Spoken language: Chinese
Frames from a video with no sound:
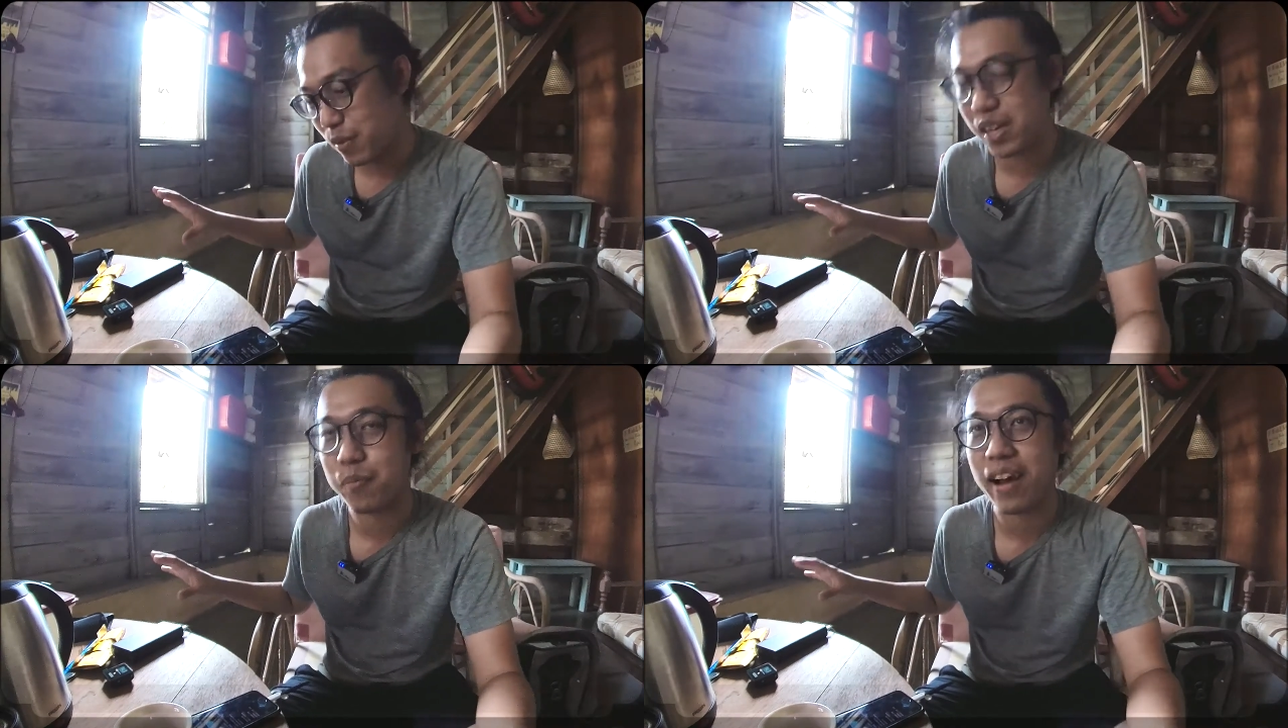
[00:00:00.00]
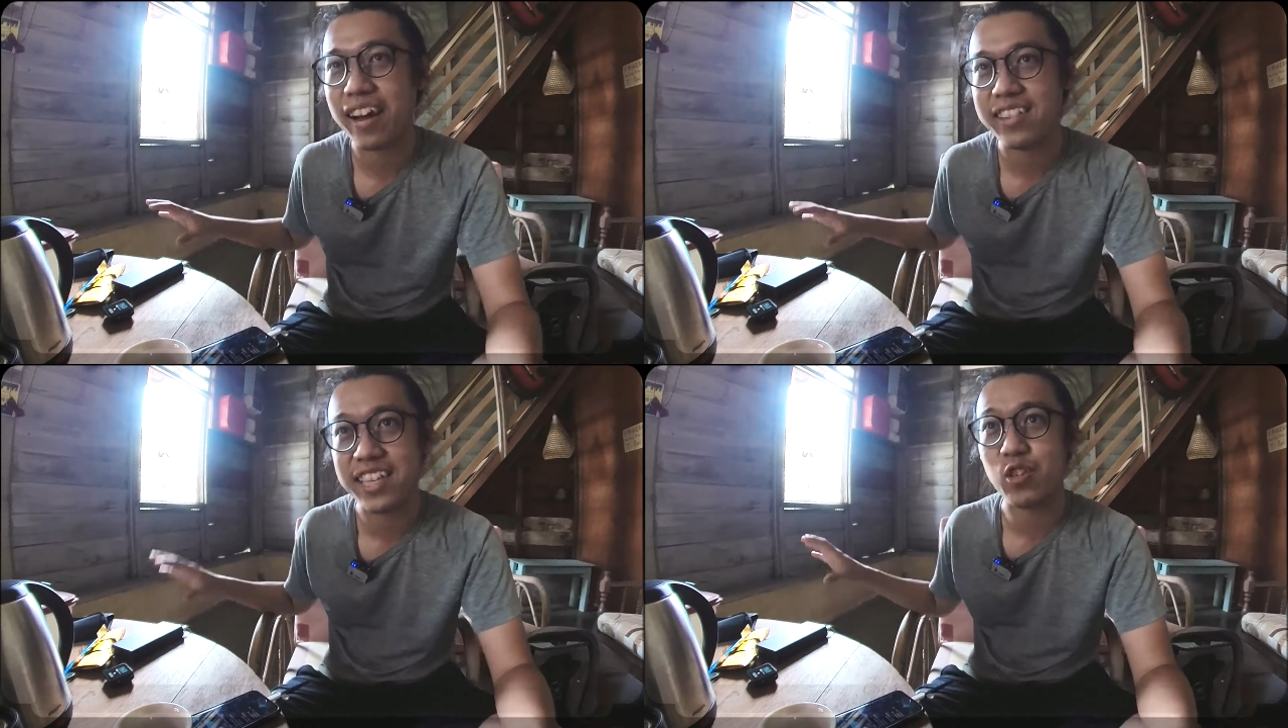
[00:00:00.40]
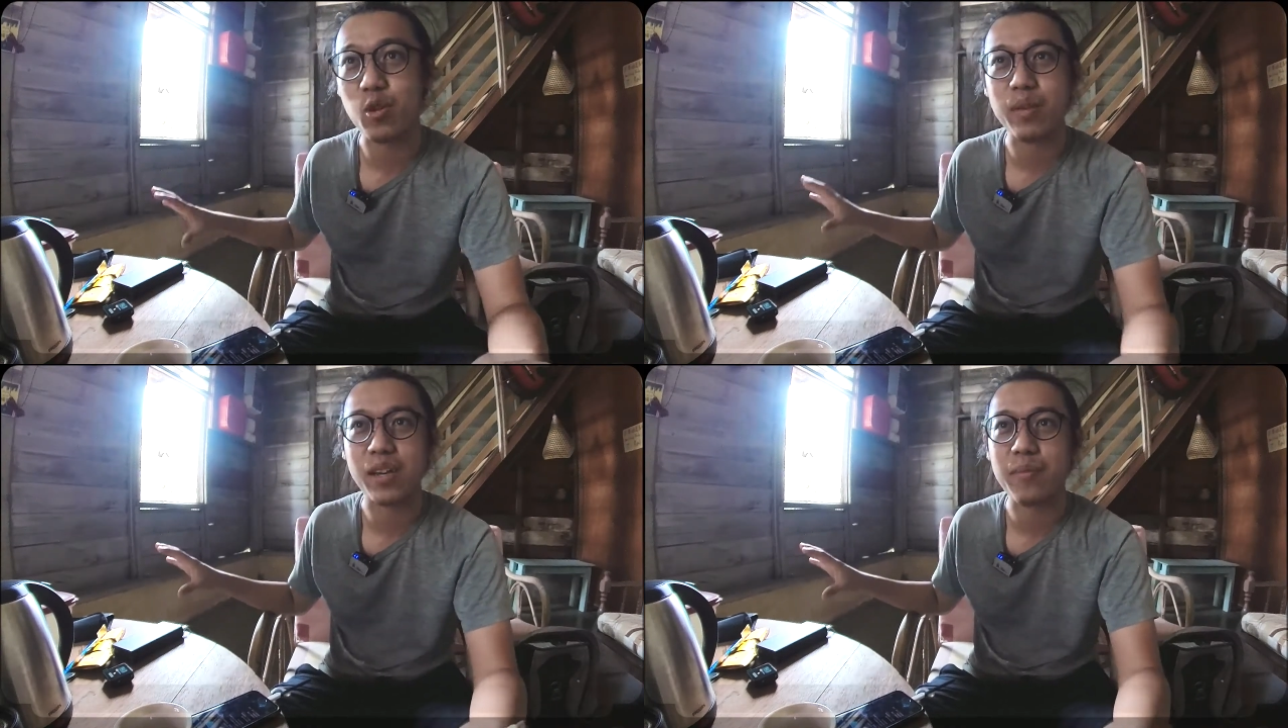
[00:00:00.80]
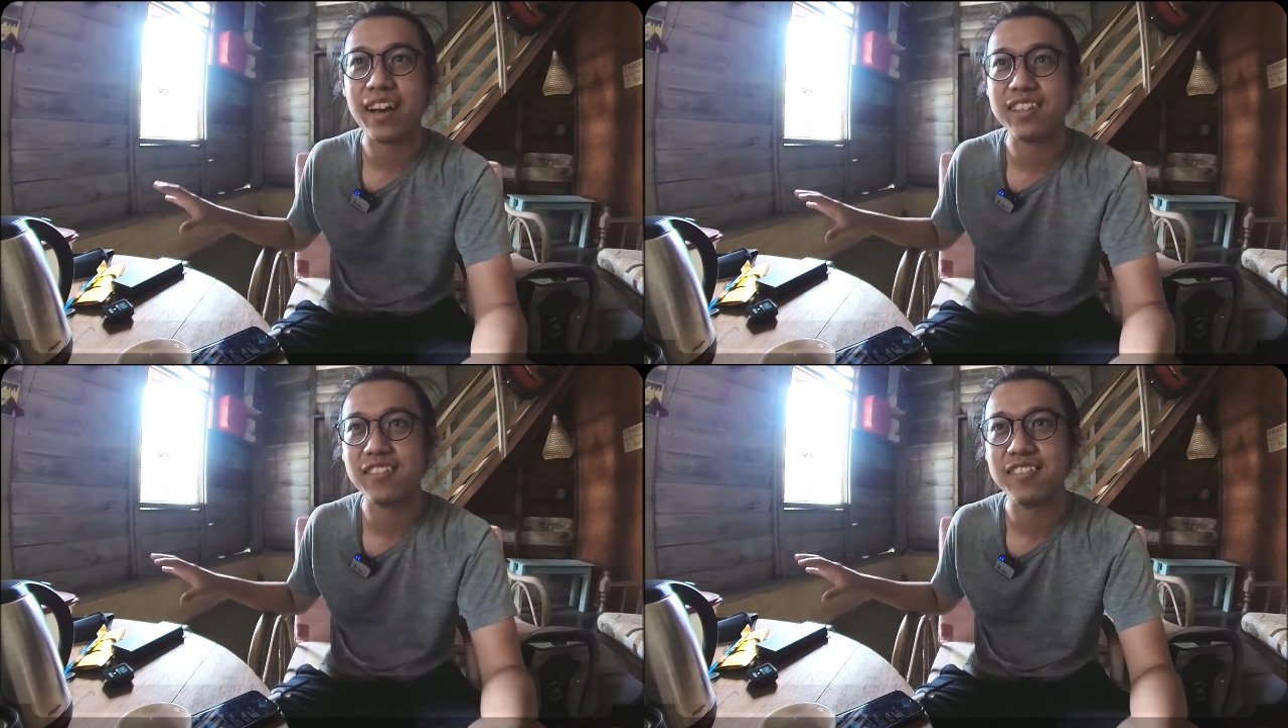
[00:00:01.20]
品牌地域品
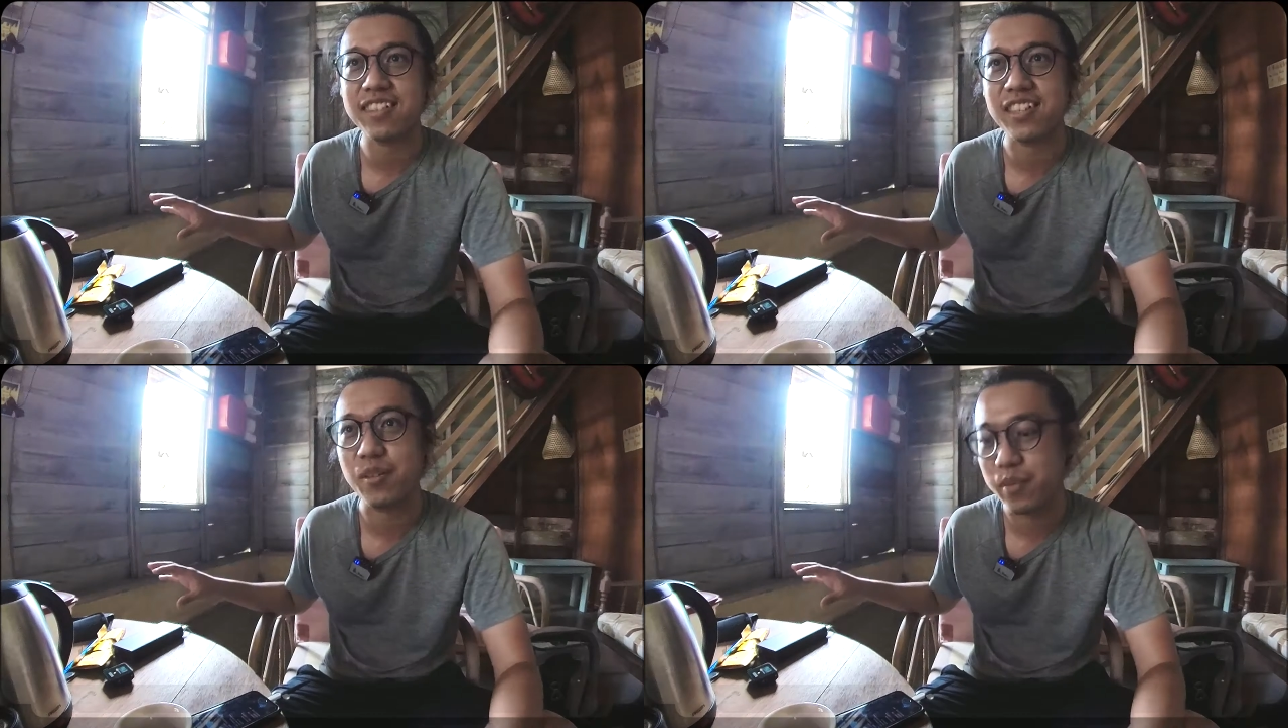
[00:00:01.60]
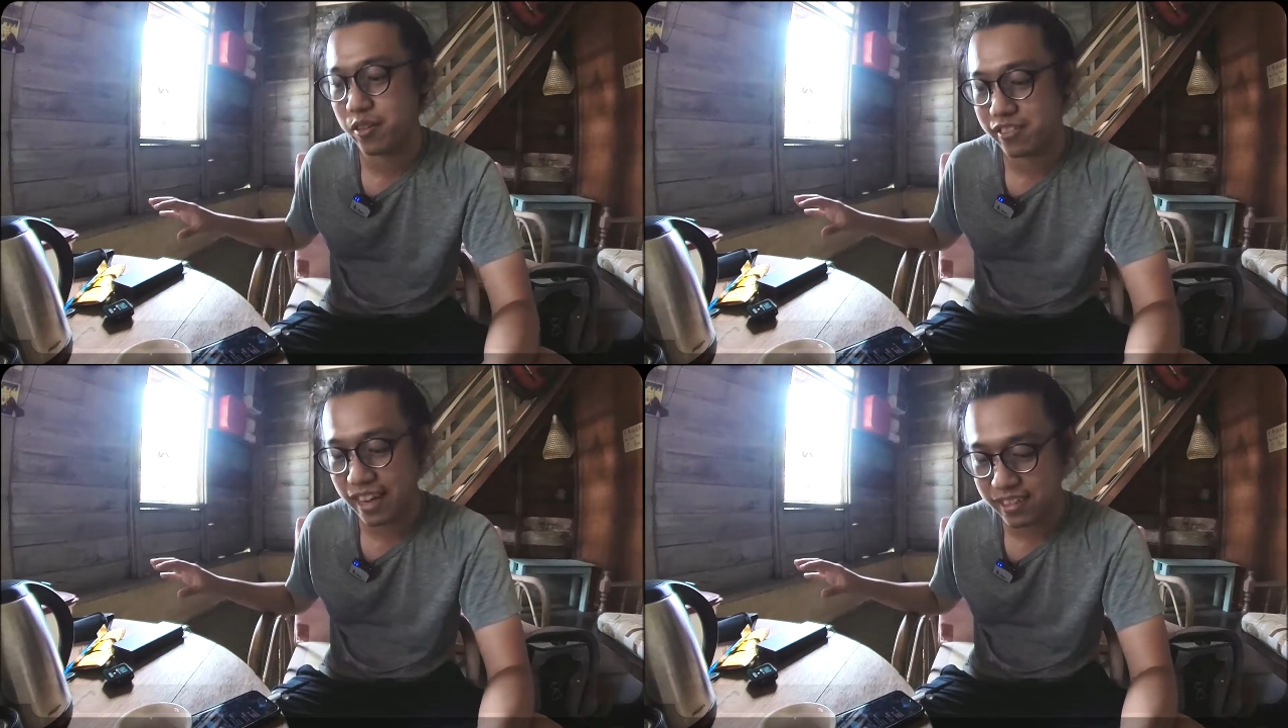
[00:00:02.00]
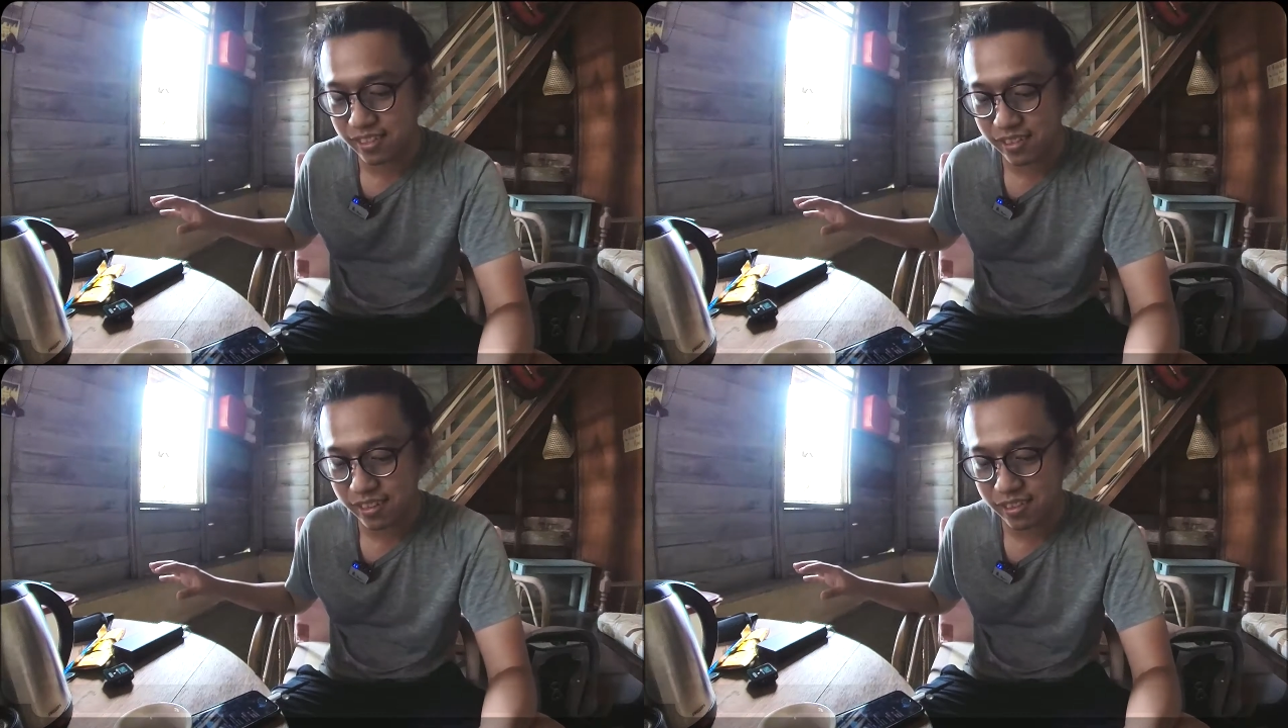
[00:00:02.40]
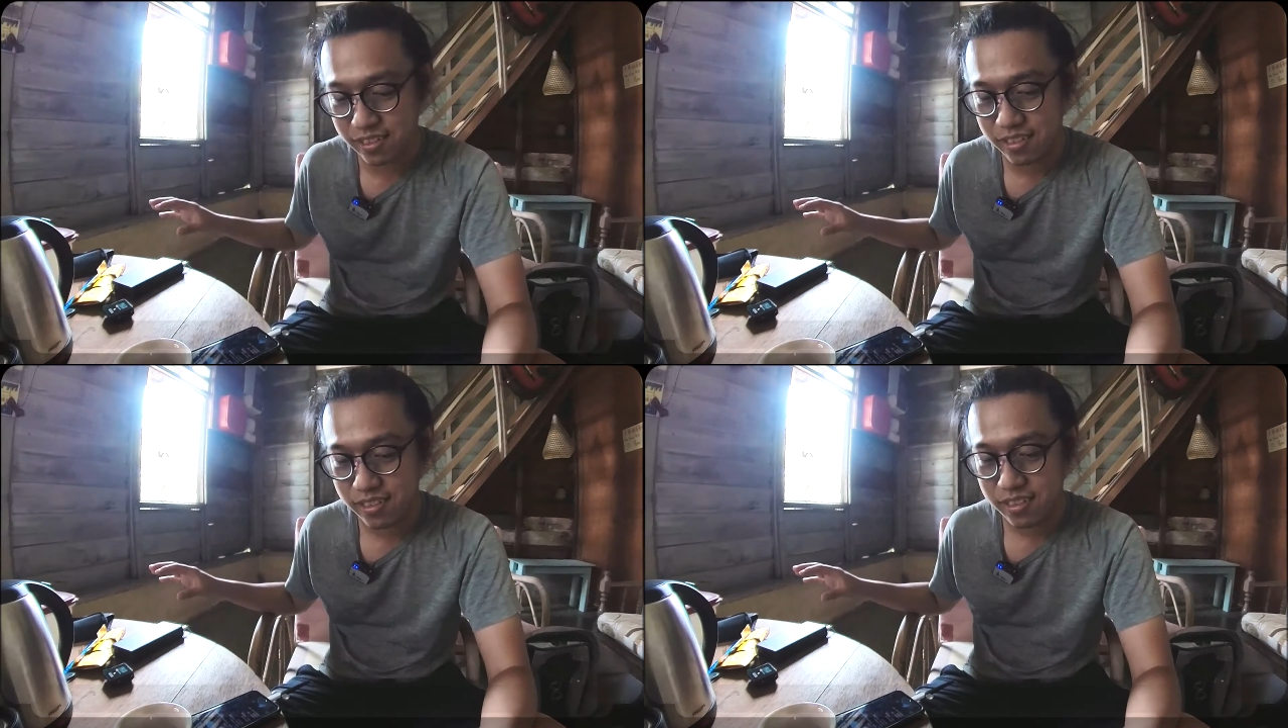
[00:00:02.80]
牌这个东西有没有价值？这样子